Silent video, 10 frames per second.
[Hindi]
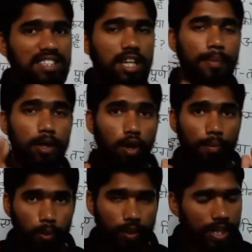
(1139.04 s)
आज का वीडियो
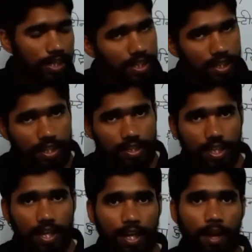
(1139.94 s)
हम लोग यहीं तक
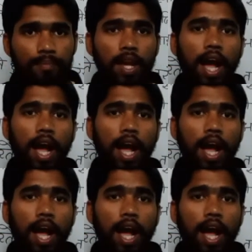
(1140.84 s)
रखते हैं